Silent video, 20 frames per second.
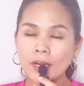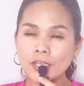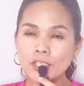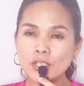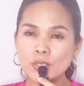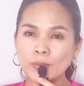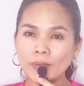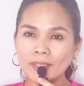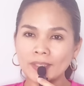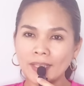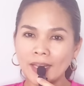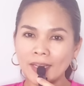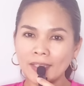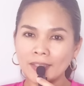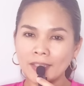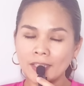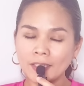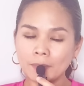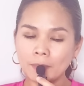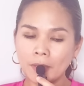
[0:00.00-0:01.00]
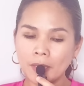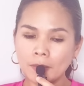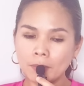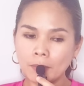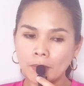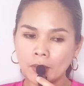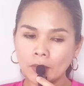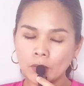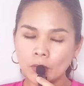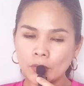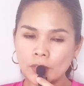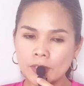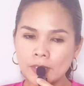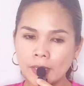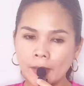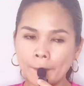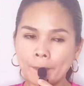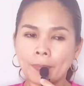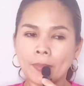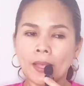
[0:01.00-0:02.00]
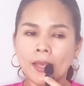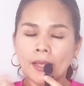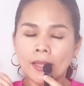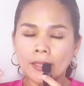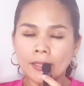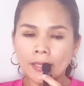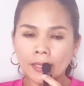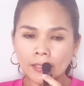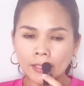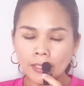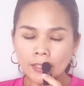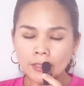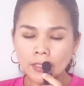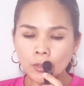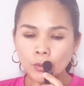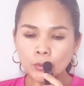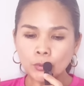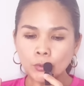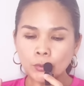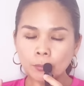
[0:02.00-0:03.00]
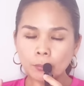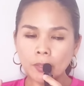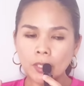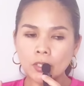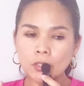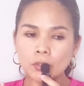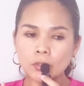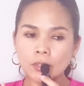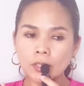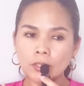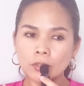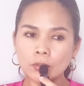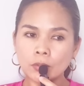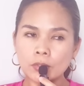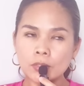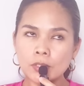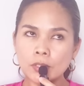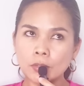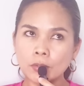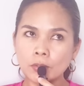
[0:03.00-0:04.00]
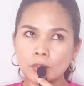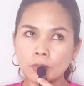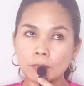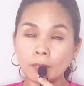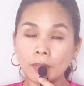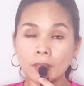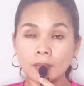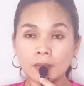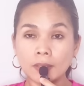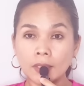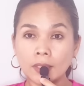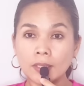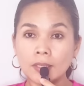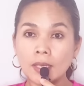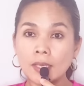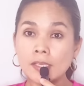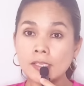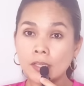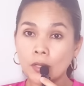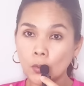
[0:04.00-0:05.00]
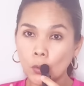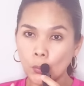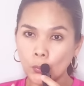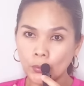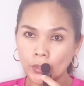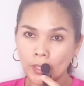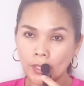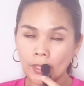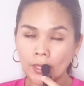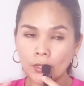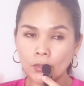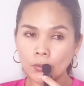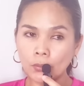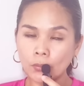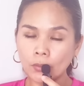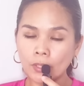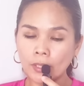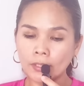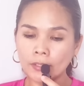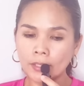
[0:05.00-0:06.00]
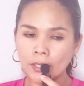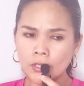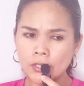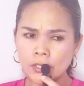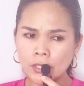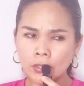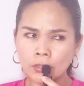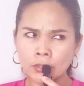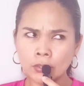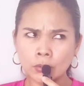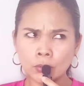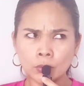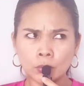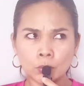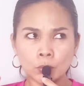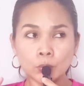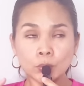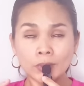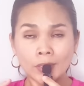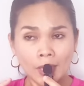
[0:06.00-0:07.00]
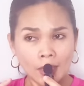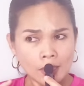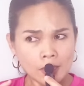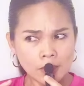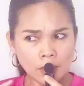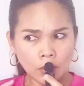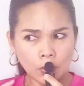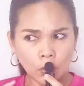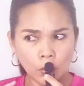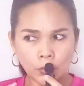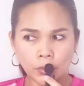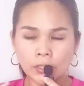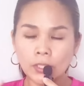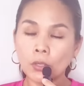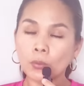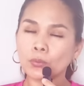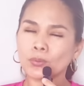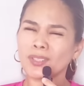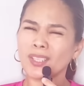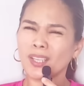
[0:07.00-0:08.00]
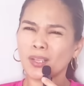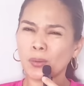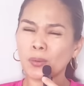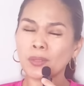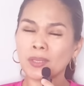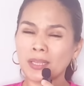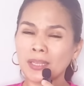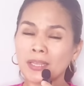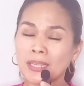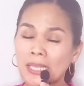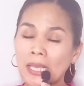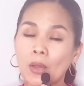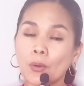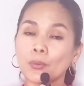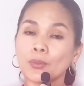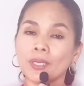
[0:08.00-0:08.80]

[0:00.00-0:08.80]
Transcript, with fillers: Arjua Tide and Main Mendoza. Nakita ko tong video na to siguro mga 3 days ago na. Ngayon ko lang na i-share. 2 days ago, hindi ako, hindi, hindi ako